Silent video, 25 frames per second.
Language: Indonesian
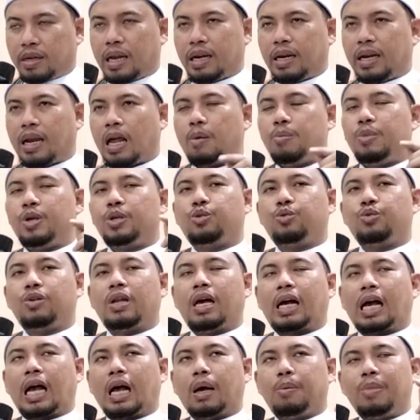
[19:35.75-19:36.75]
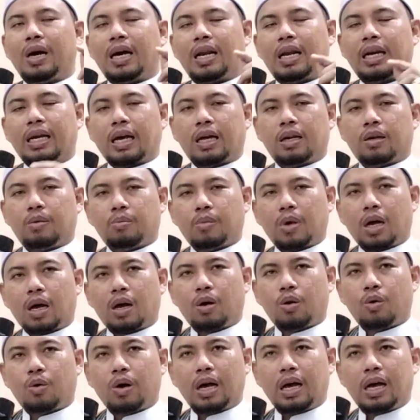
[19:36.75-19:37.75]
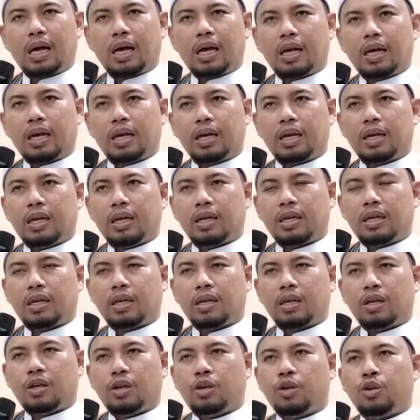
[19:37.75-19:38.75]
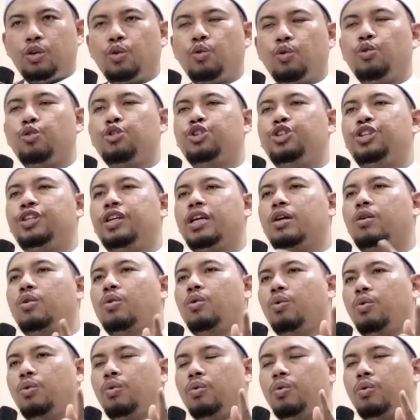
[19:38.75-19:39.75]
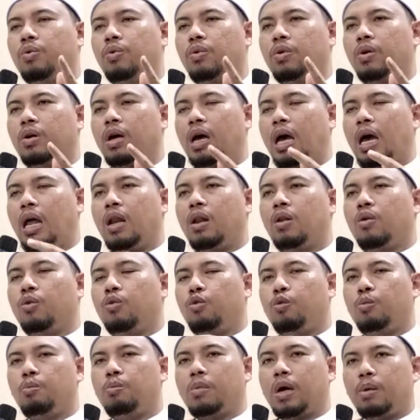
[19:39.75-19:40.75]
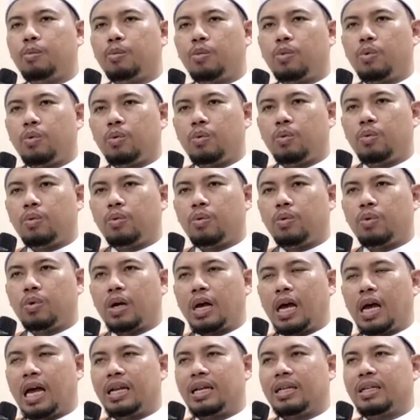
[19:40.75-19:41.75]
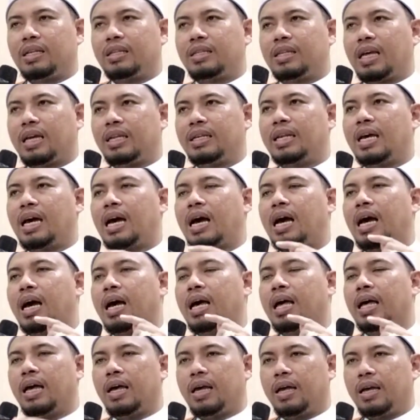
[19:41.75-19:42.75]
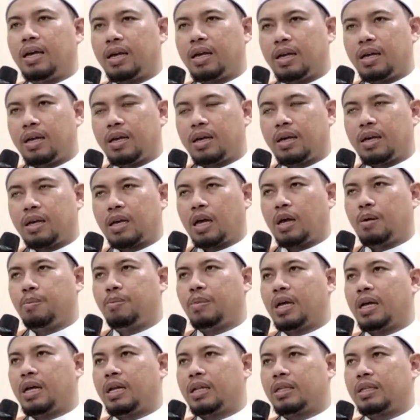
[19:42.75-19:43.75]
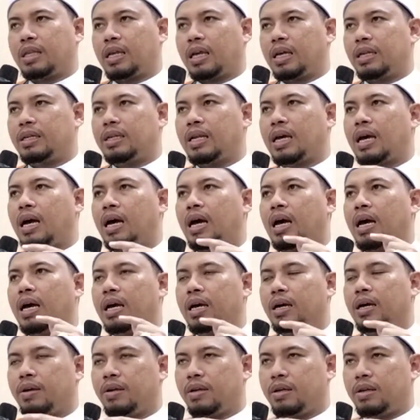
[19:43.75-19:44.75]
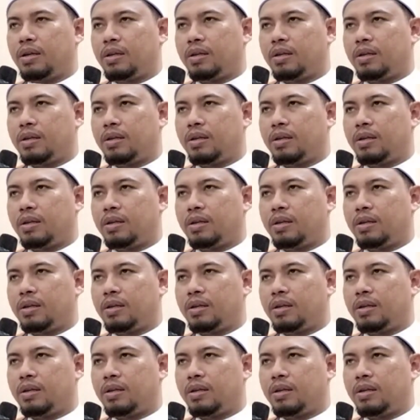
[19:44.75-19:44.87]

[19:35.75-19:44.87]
dan Nabi sudah kabarkan bahwa Yushiku al umamu an tada'a kama tada'a